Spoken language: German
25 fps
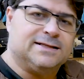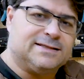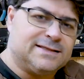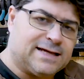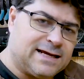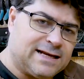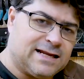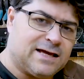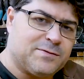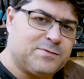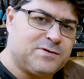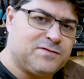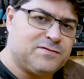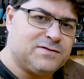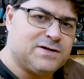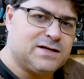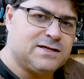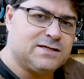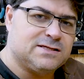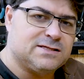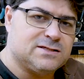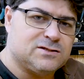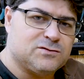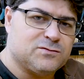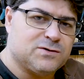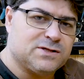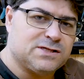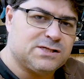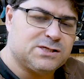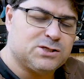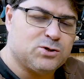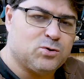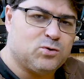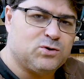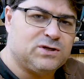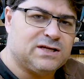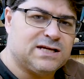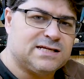dann habe ich wieder die
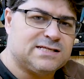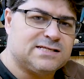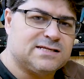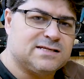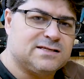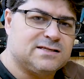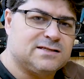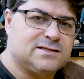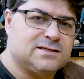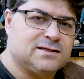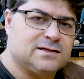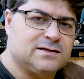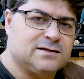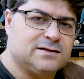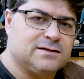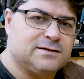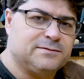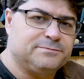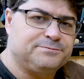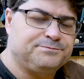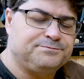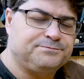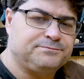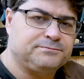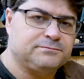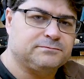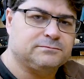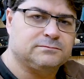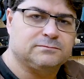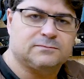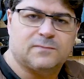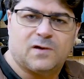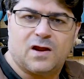Situation, dass ich, ähm,